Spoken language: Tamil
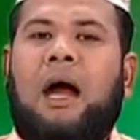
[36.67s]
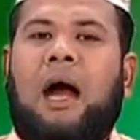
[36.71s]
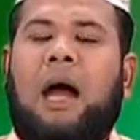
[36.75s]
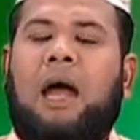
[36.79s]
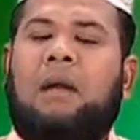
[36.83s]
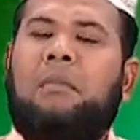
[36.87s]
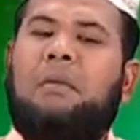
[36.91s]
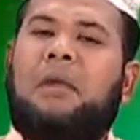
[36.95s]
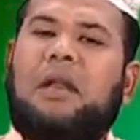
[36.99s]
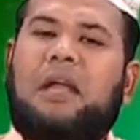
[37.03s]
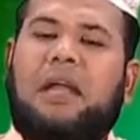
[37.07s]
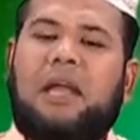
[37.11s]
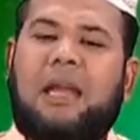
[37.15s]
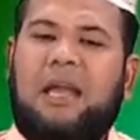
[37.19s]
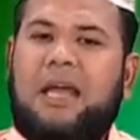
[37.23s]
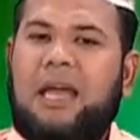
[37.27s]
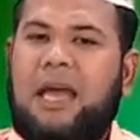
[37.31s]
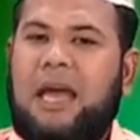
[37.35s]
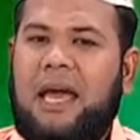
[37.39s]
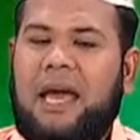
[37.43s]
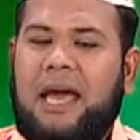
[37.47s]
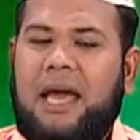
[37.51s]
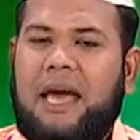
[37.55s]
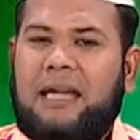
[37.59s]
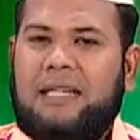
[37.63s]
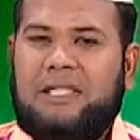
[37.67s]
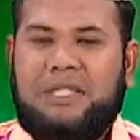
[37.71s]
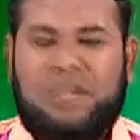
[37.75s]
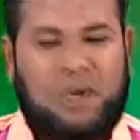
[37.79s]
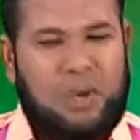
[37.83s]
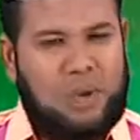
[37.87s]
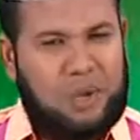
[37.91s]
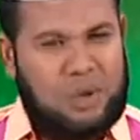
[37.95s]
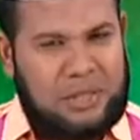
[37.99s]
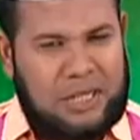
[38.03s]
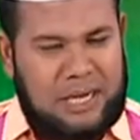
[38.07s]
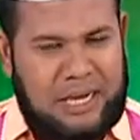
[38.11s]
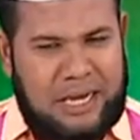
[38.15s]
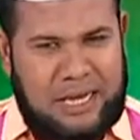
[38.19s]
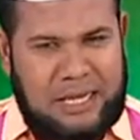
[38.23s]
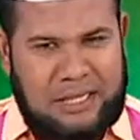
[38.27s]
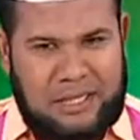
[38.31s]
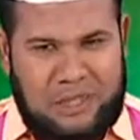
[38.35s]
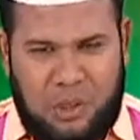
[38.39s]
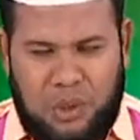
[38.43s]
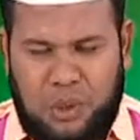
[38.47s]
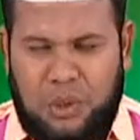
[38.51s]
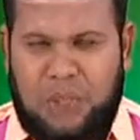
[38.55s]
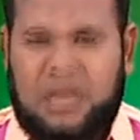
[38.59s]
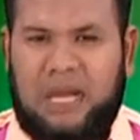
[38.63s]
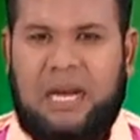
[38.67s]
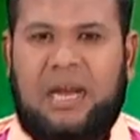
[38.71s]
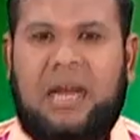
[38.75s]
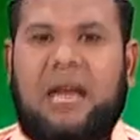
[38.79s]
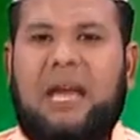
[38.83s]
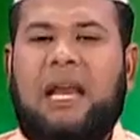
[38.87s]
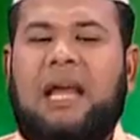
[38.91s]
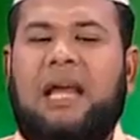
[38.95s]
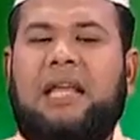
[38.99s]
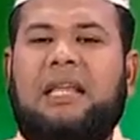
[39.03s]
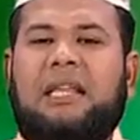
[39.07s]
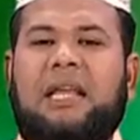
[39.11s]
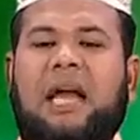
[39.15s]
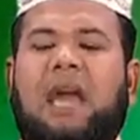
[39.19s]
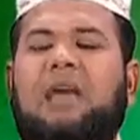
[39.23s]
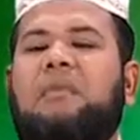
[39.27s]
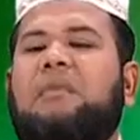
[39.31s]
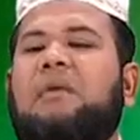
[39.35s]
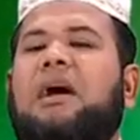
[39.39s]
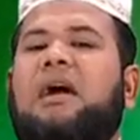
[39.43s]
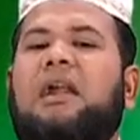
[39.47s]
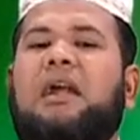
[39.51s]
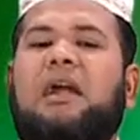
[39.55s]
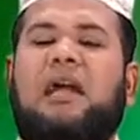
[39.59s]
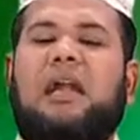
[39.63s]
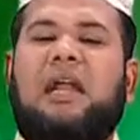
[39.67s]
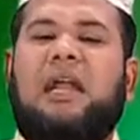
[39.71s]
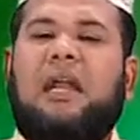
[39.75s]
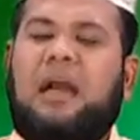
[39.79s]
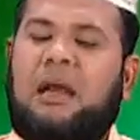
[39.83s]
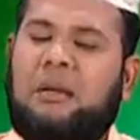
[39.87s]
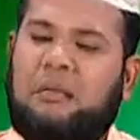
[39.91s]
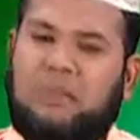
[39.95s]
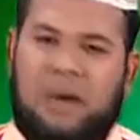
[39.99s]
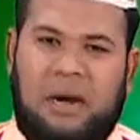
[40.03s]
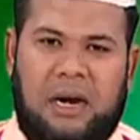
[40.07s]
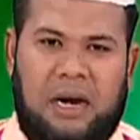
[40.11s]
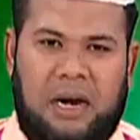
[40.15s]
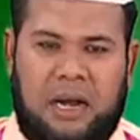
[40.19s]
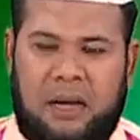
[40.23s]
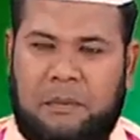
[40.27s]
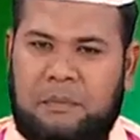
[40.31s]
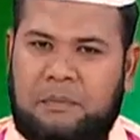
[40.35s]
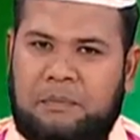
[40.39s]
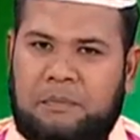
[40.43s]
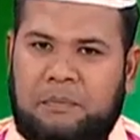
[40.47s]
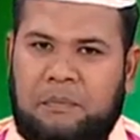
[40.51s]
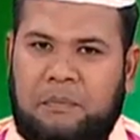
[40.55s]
அன்பிற்கினிய சகோதர சகோதரிகளே தாய்மார்களே நண்பர்களே